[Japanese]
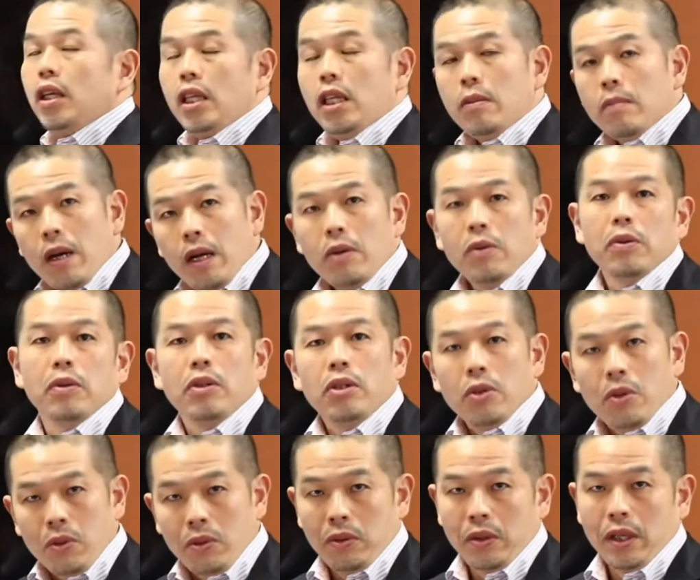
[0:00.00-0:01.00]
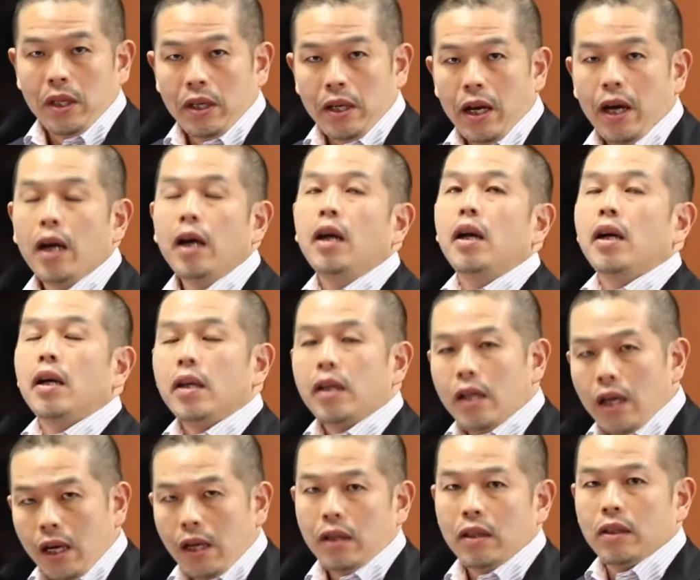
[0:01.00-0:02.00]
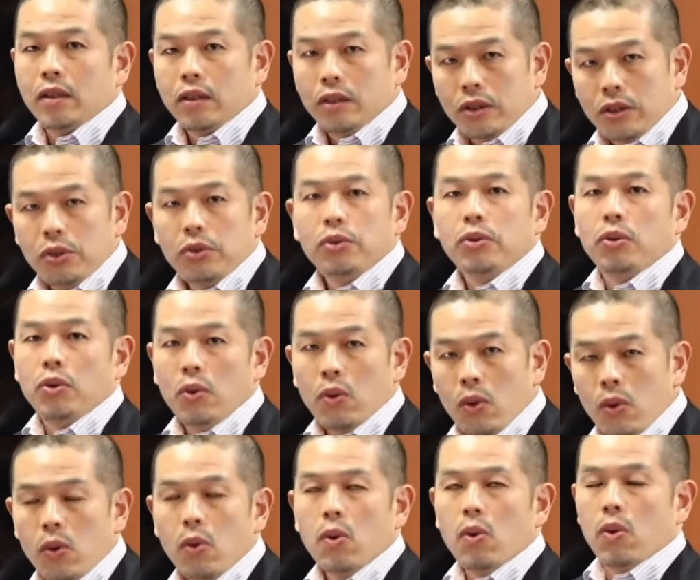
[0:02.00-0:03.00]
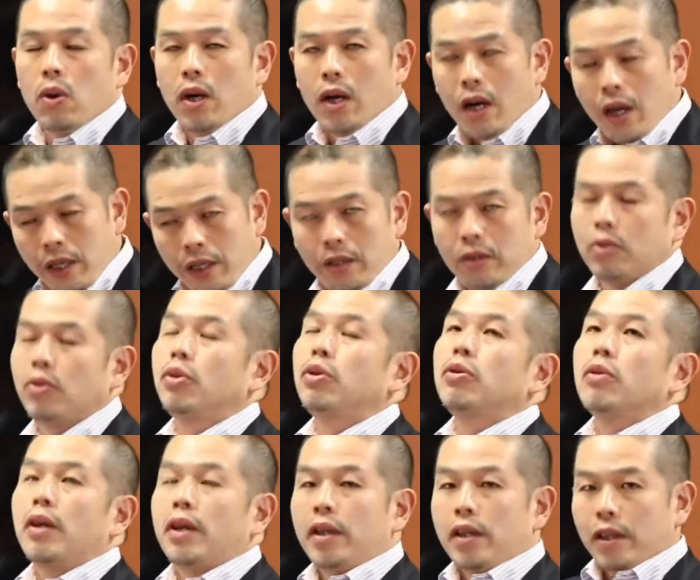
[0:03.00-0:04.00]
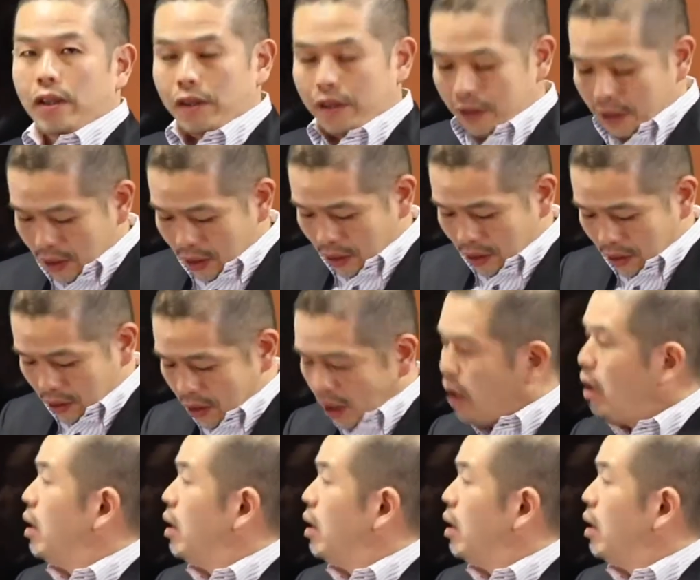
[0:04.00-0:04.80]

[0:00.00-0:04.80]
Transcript: 今の日本なら学級崩壊というわけなんですが